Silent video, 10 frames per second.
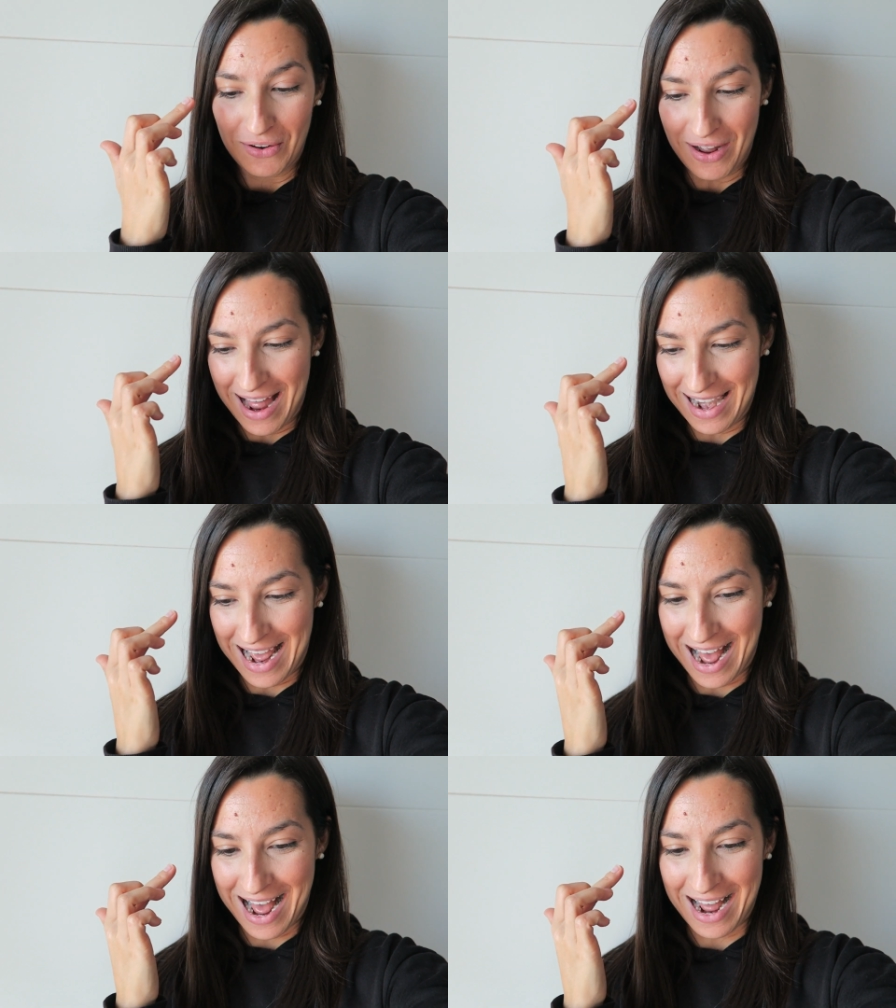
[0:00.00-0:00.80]

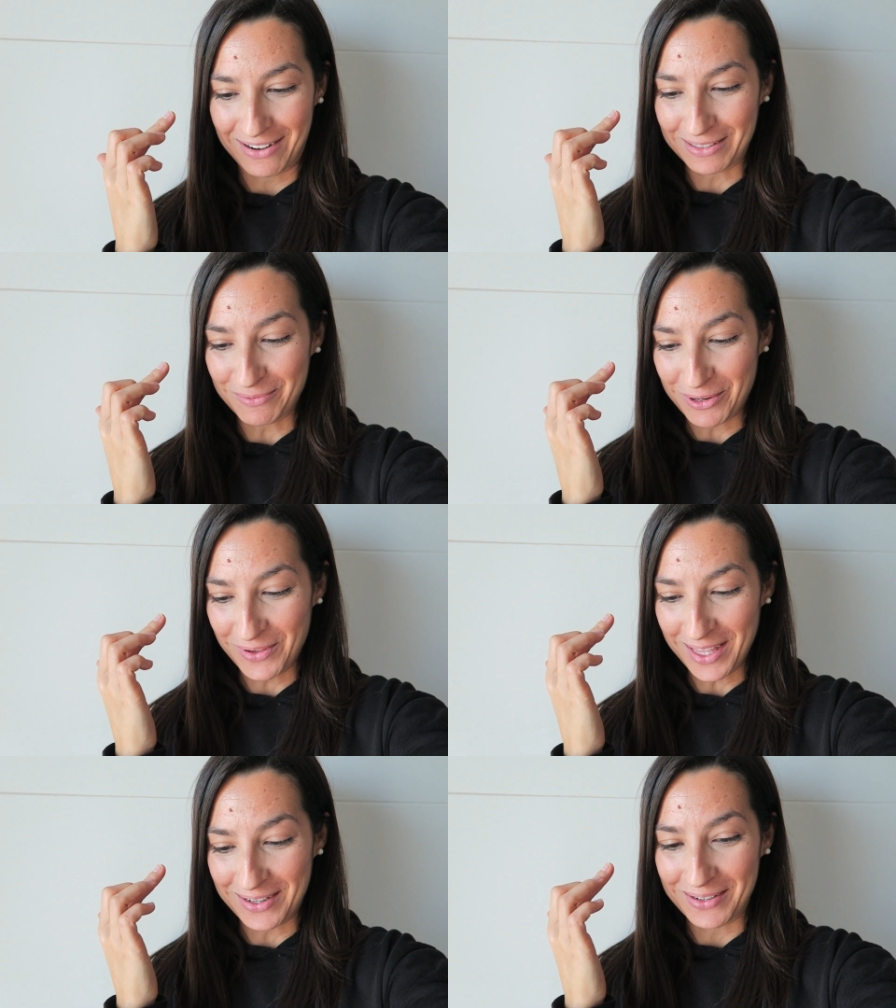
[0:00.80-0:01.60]
¡Hala! ¿Lo has
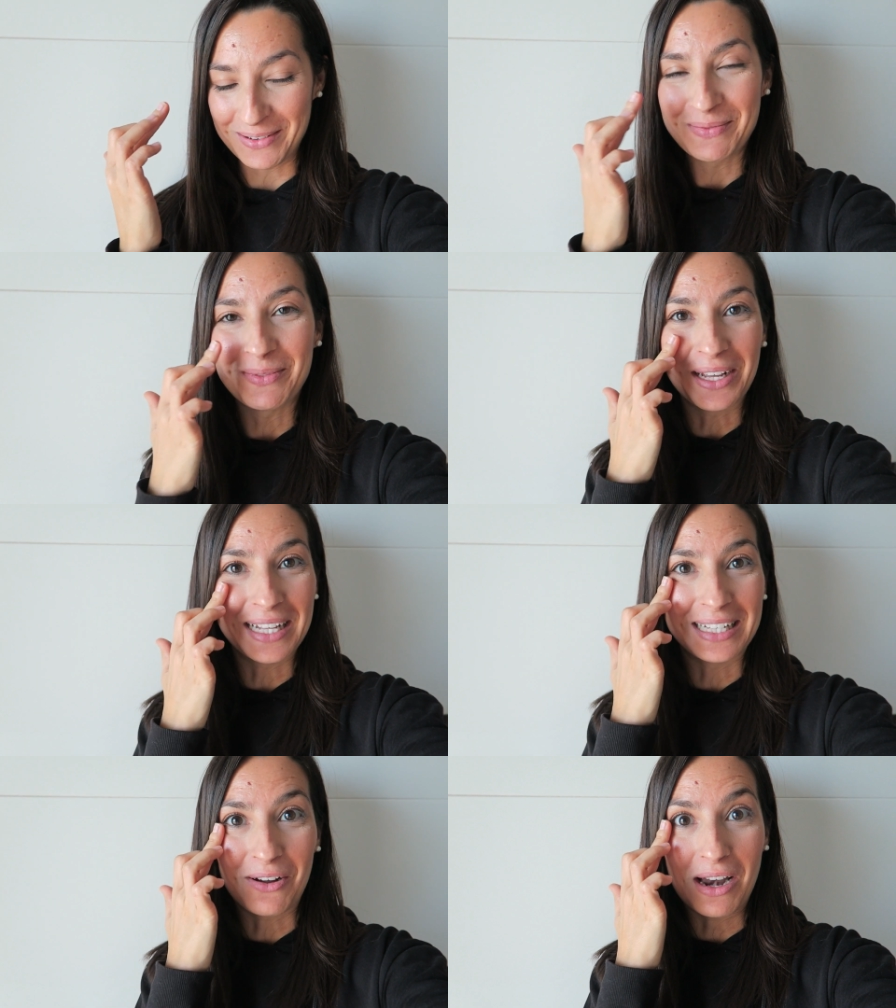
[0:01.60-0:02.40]
movido?
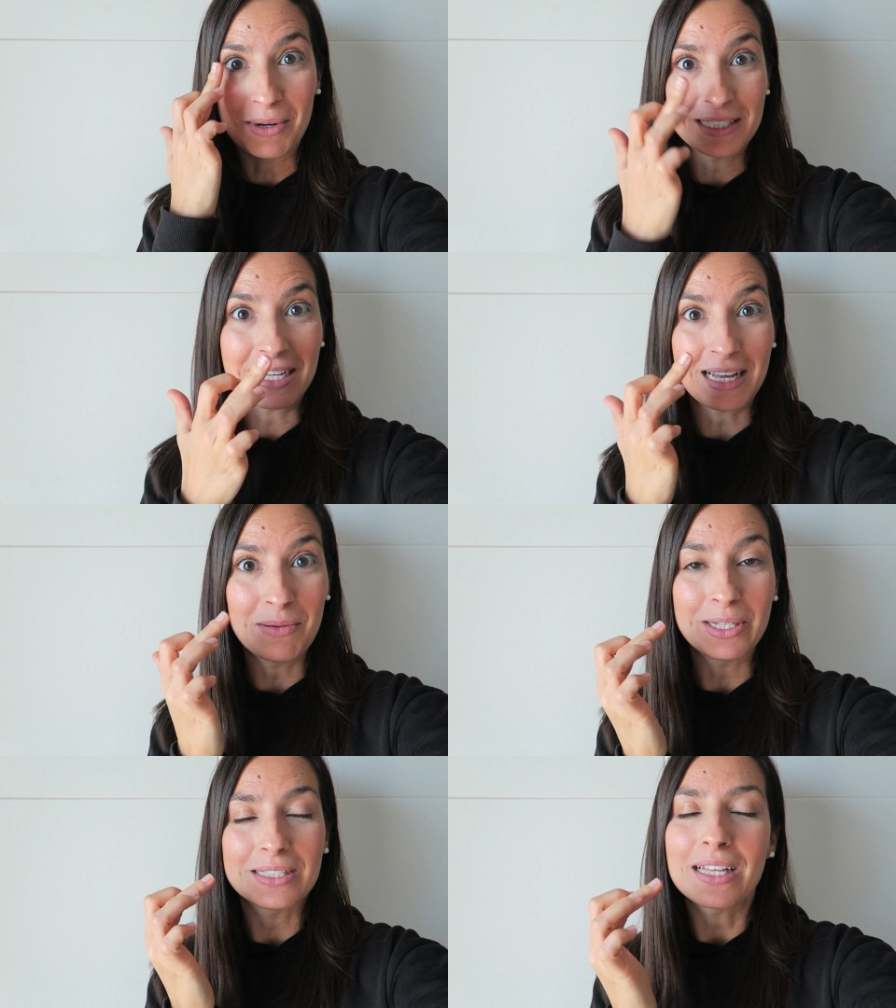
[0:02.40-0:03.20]
Porque tengo la máscara
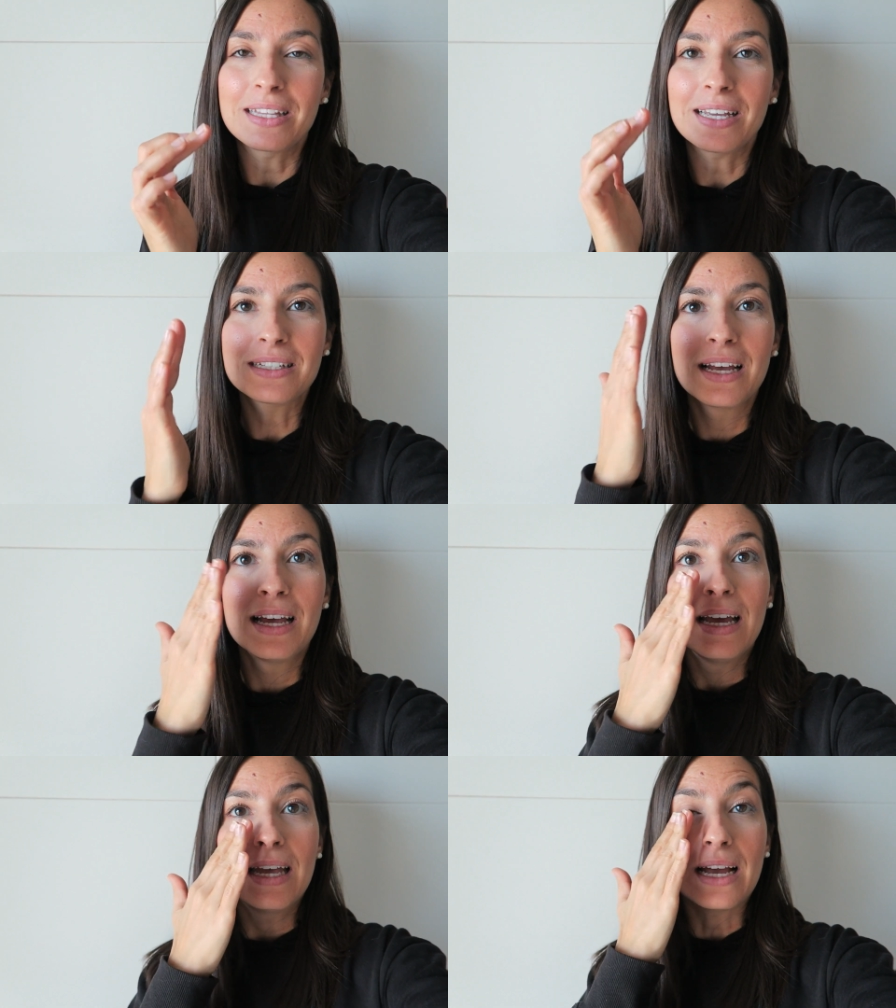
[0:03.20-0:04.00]
de pestañas
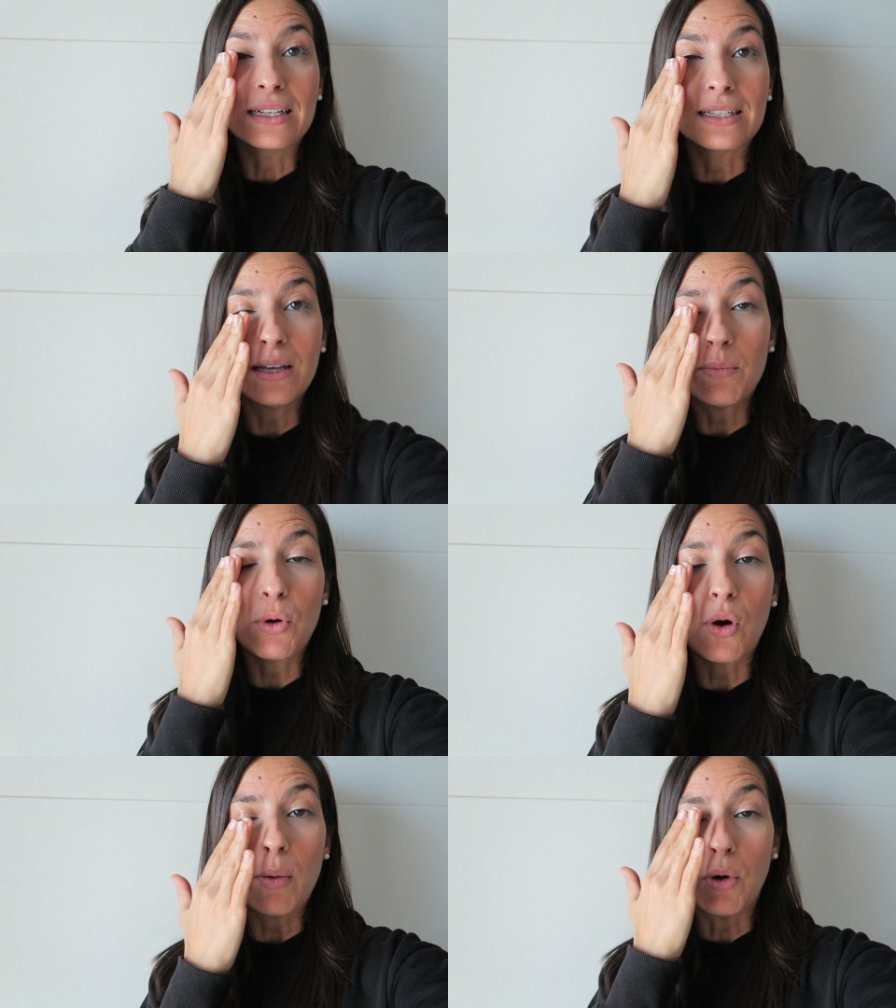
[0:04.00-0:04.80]
y así
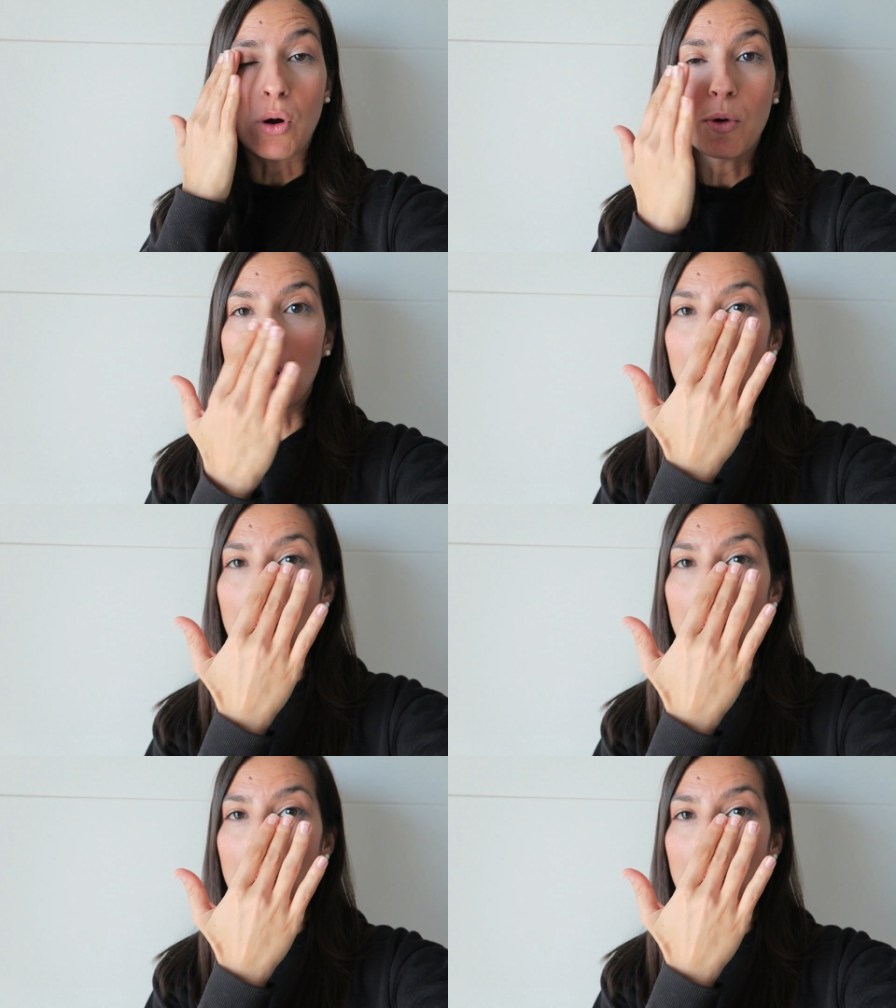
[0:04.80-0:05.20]
poco a poco, poco